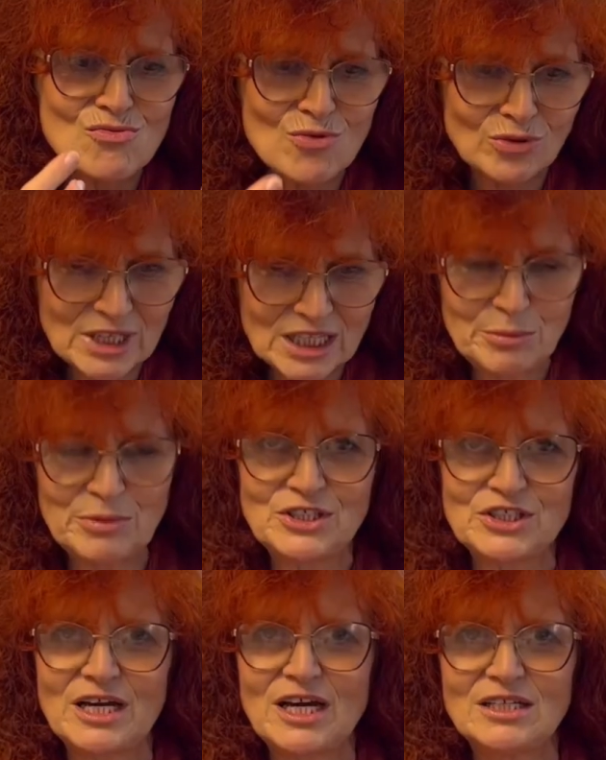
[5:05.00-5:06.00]

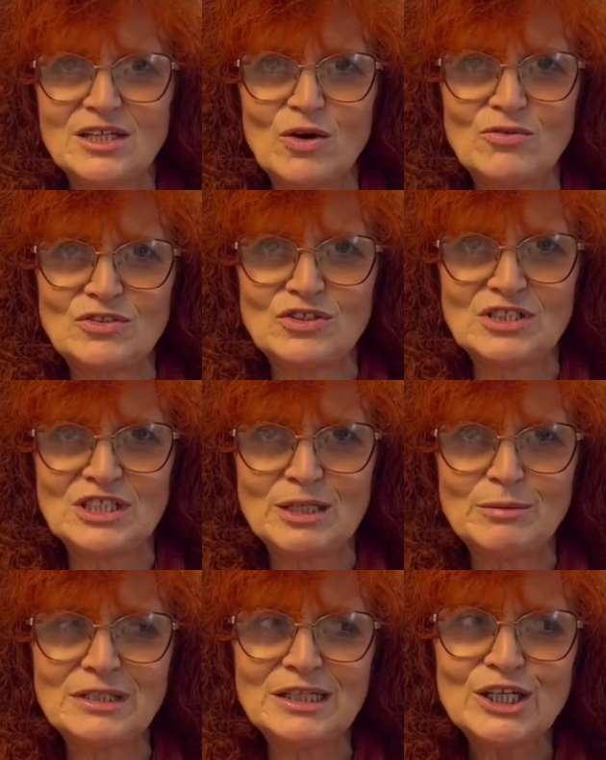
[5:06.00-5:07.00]
Unannehmlichkeit auf sich
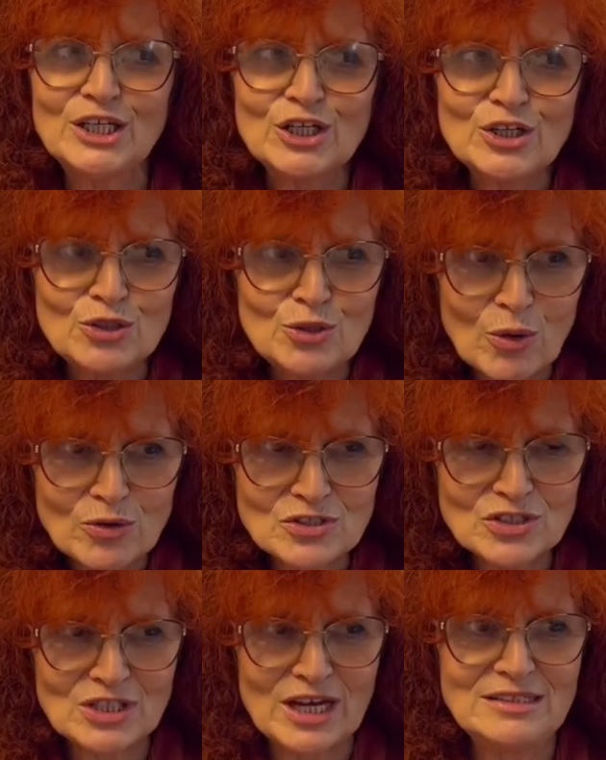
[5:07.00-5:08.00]
nehmen, durch
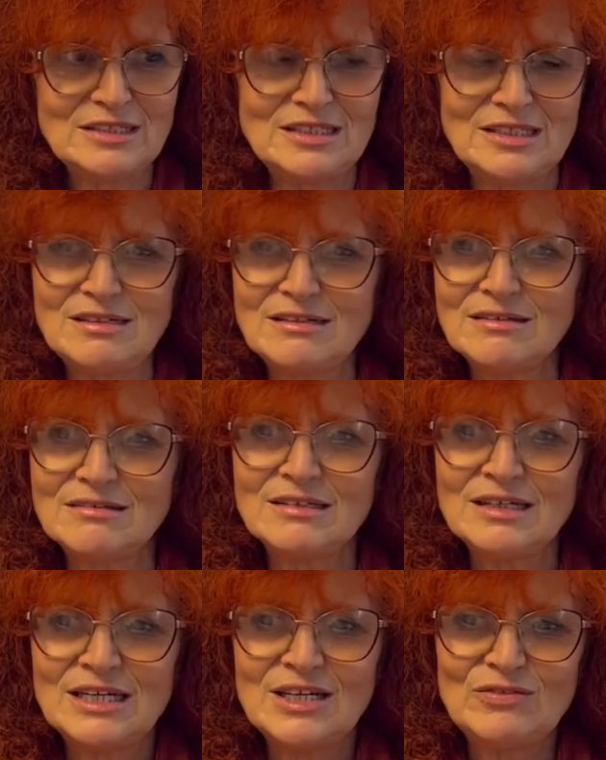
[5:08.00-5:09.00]
sich an diejenigen
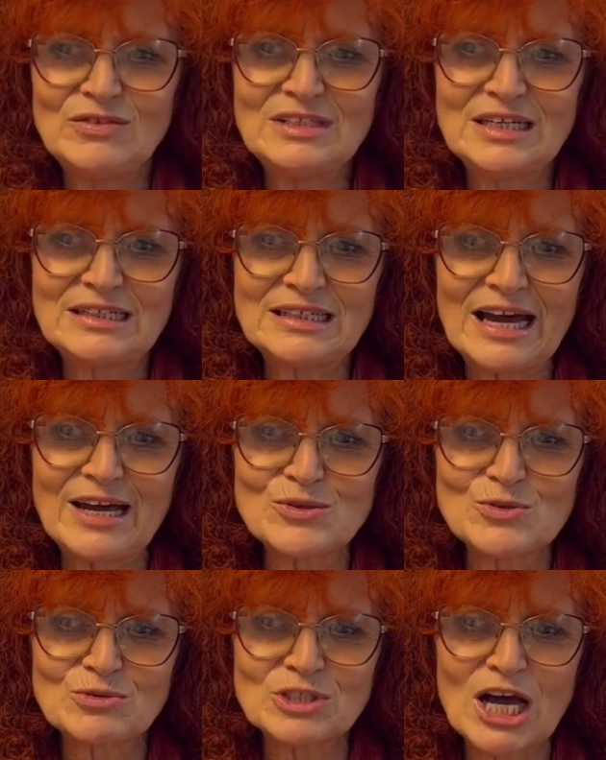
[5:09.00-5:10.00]
wieder
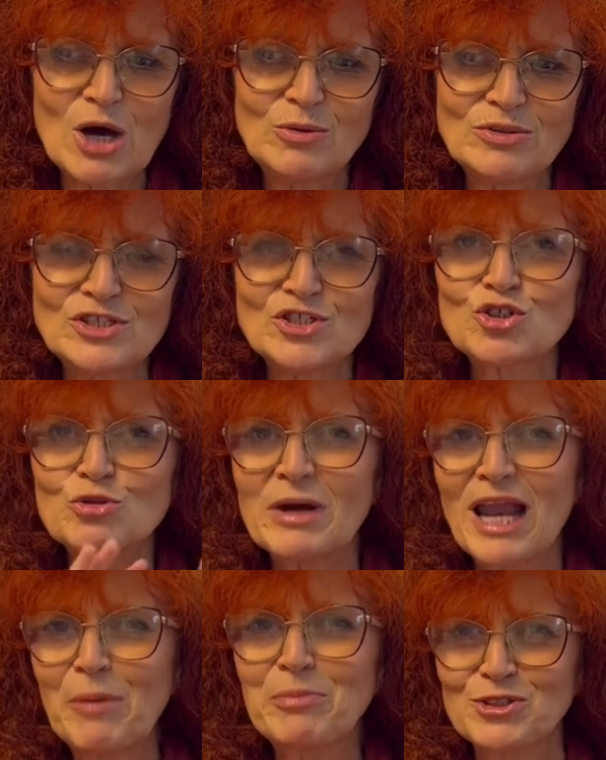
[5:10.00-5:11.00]
heranzutrauen, die sie schon mal
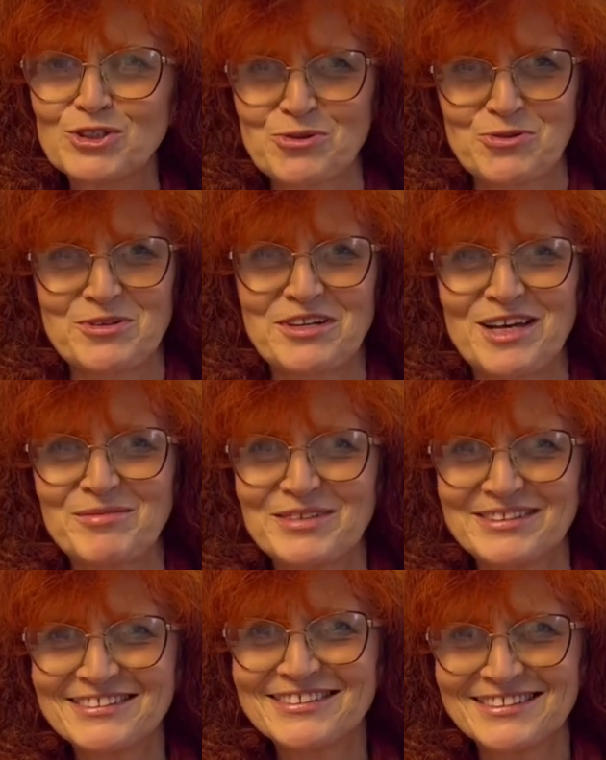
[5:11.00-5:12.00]
abgestoßen
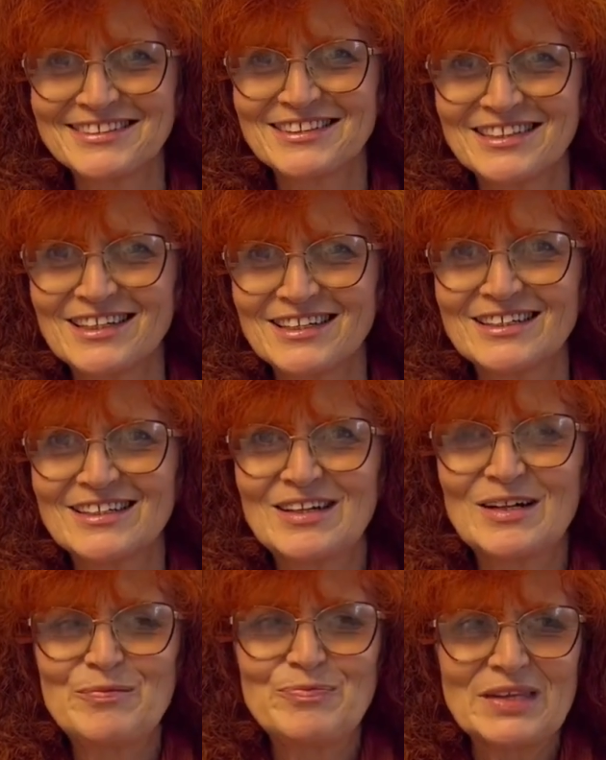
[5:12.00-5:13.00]
haben. Ja.
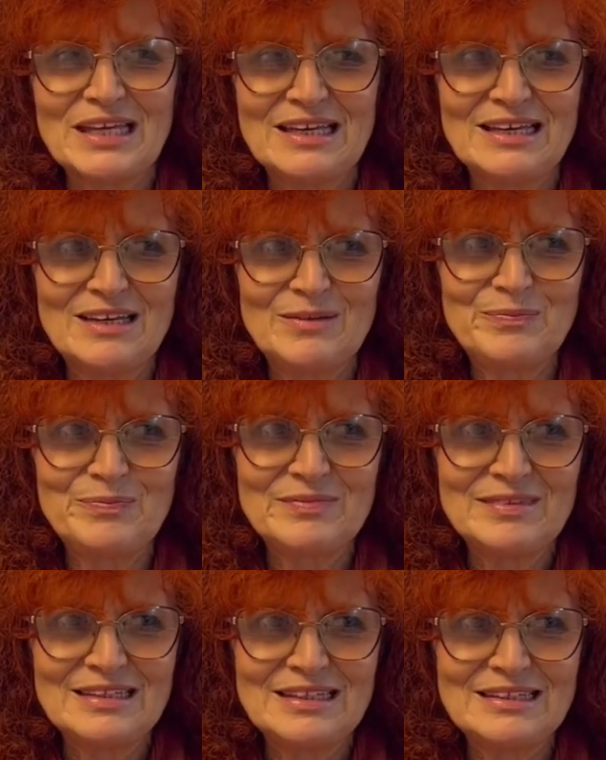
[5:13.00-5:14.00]
Ähm,
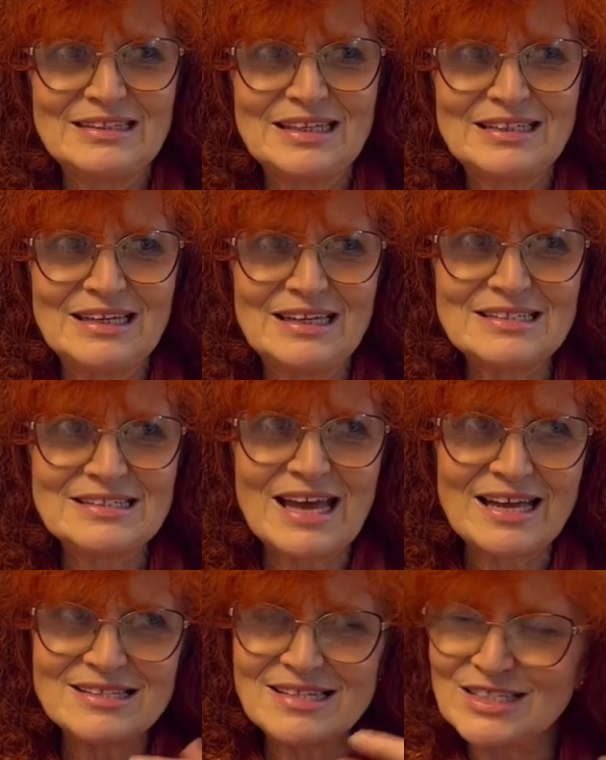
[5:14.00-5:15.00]
denn es
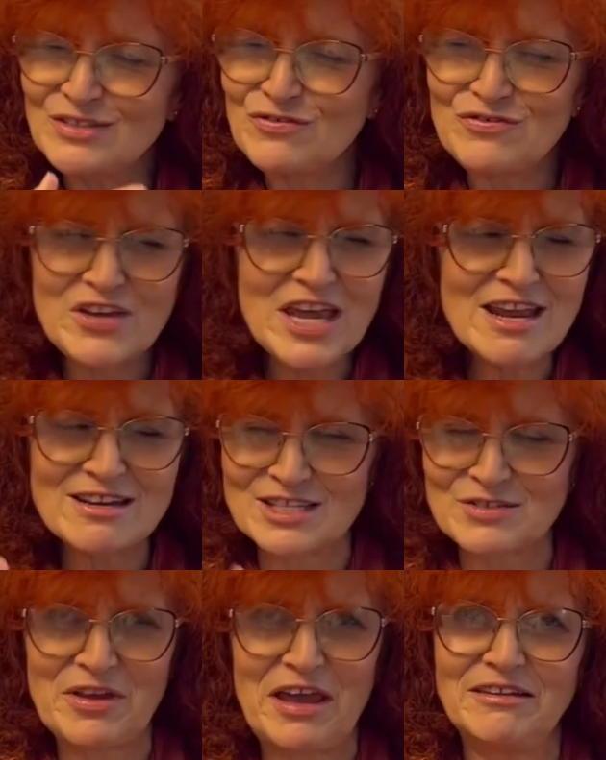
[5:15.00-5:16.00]
hat sich
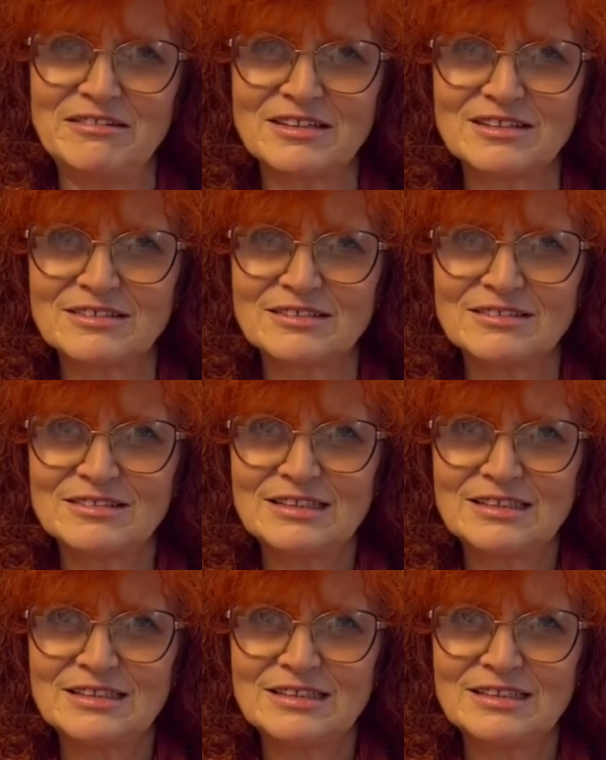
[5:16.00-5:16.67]
vieles verändert.